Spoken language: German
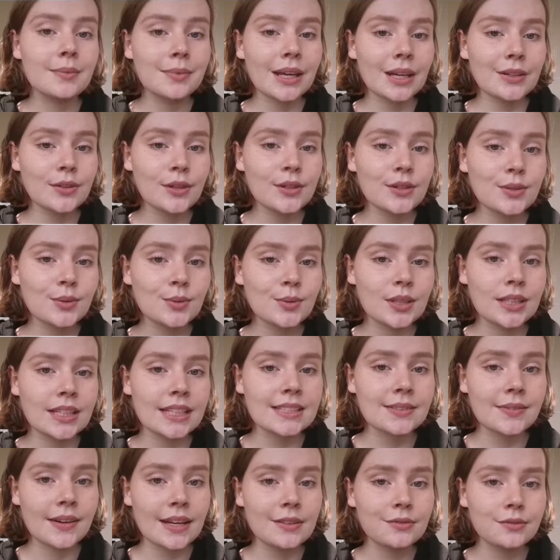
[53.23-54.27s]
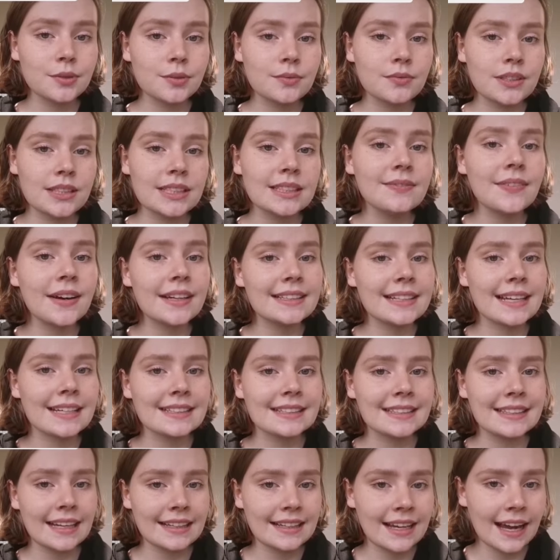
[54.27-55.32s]
Im Jahr 1952 wandte er
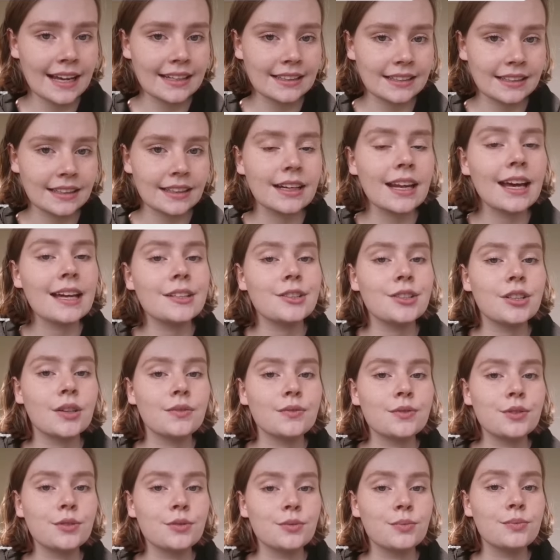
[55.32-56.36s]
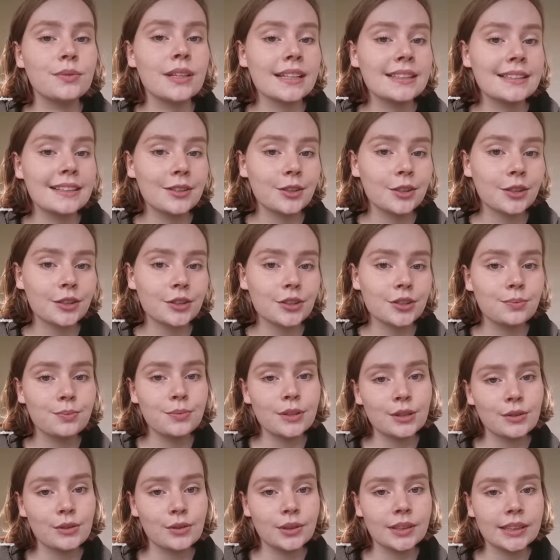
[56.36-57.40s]
sich einer anderen Leidenschaft zu, der theoretischen
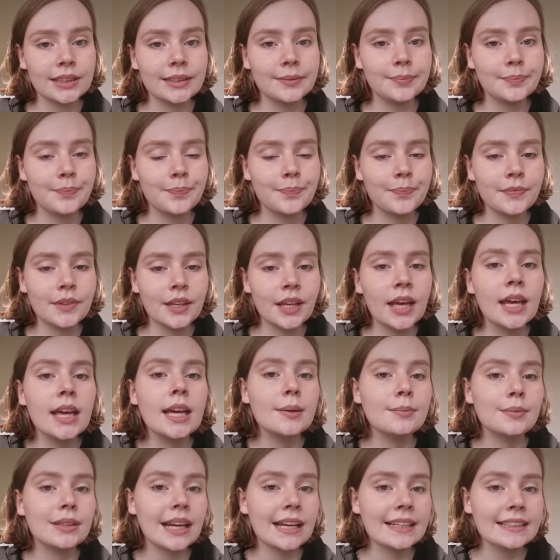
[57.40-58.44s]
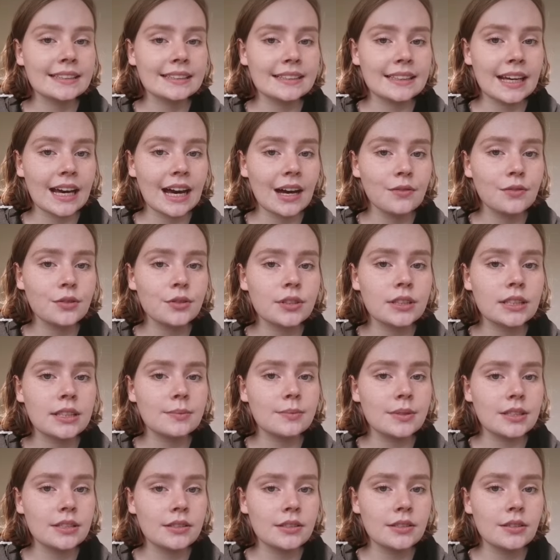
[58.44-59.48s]
Biologie. Im gleichen Jahr wurde die
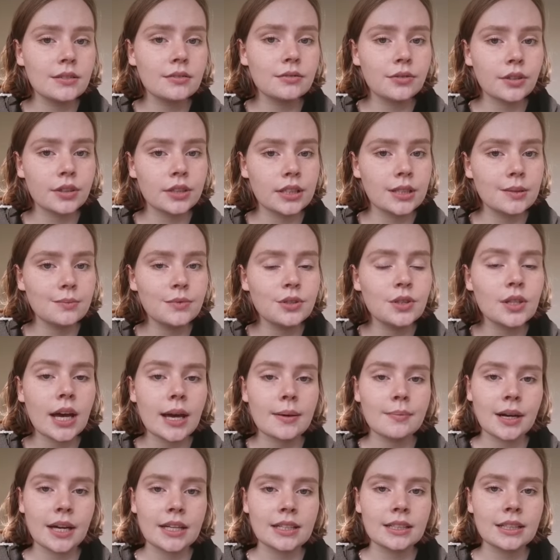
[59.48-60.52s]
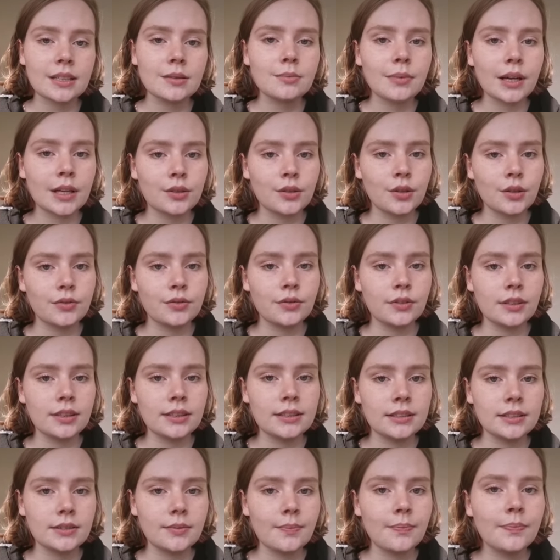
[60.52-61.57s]
Beziehung von ihm zu einem anderen Mann
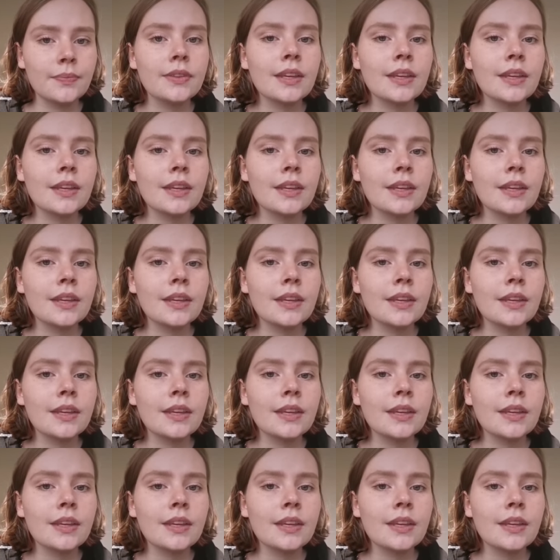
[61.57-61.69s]
öffentlich.